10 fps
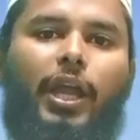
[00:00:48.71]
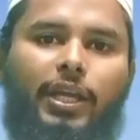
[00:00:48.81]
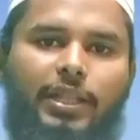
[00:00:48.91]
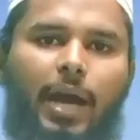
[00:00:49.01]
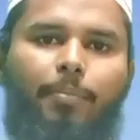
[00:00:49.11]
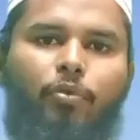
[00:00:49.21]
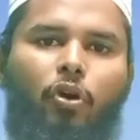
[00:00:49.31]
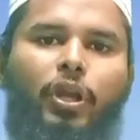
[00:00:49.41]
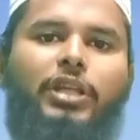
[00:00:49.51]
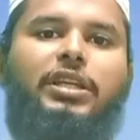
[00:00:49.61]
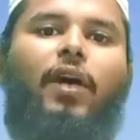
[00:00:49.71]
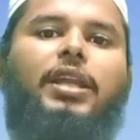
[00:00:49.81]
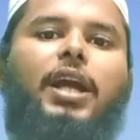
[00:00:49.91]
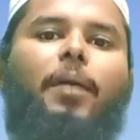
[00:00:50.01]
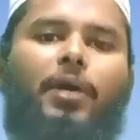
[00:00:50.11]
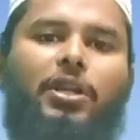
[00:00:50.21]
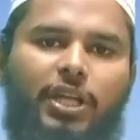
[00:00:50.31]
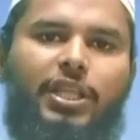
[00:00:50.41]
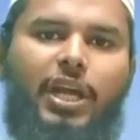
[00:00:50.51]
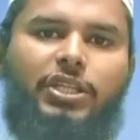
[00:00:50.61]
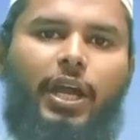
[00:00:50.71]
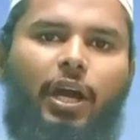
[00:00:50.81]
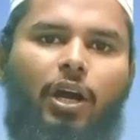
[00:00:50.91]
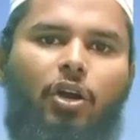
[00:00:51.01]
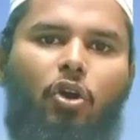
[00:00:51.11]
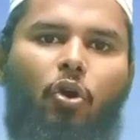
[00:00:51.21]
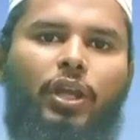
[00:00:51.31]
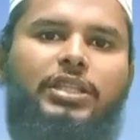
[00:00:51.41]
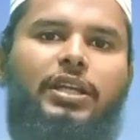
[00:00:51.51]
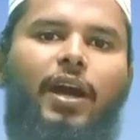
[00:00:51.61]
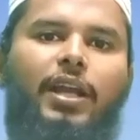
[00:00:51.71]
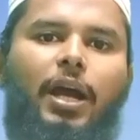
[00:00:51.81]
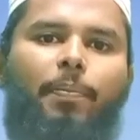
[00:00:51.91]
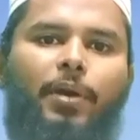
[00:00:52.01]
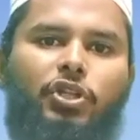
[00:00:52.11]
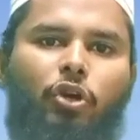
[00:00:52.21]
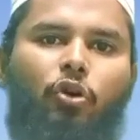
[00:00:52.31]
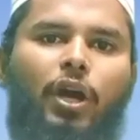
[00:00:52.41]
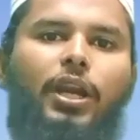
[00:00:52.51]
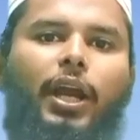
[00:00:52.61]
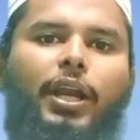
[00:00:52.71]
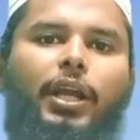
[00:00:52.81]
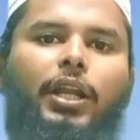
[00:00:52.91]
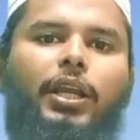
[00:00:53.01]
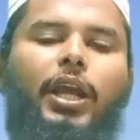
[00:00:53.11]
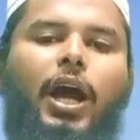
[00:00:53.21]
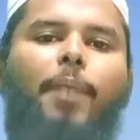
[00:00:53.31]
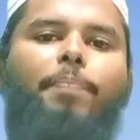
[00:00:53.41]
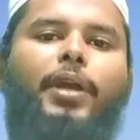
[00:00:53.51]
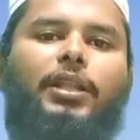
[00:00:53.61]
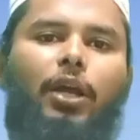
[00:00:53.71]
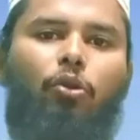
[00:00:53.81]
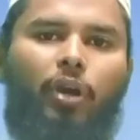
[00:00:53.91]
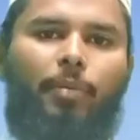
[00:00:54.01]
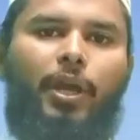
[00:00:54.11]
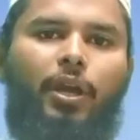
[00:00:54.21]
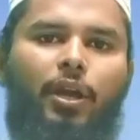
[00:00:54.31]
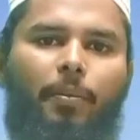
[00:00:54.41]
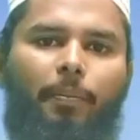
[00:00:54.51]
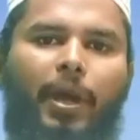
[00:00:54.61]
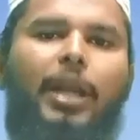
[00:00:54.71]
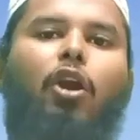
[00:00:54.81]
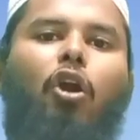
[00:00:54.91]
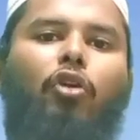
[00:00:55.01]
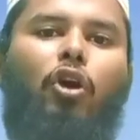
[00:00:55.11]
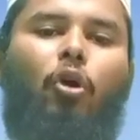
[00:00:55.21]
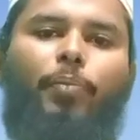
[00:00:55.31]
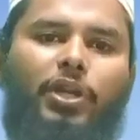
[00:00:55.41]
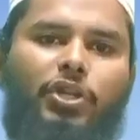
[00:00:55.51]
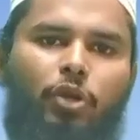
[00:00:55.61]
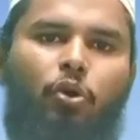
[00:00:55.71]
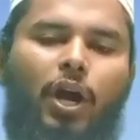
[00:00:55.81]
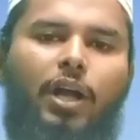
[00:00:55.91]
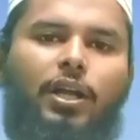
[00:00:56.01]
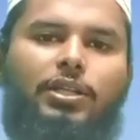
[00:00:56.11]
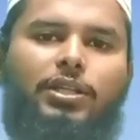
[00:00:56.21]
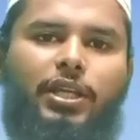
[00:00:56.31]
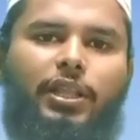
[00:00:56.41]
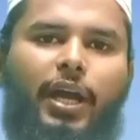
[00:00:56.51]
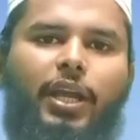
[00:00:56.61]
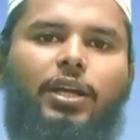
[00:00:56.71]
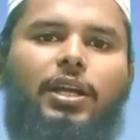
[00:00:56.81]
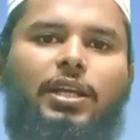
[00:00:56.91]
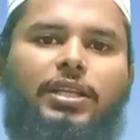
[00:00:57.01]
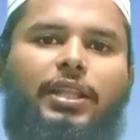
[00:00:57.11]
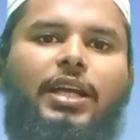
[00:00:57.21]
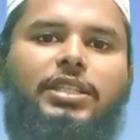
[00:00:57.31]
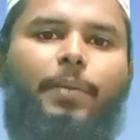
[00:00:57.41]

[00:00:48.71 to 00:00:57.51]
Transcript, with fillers: एक किताब और एक सवालिया पर्चा दिया जाएगा और इस सवालिया पर्चे को हल करने के लिए आपके तालुके में पहला राउंड का कंपटीशन होगा जिसकी तारीख 17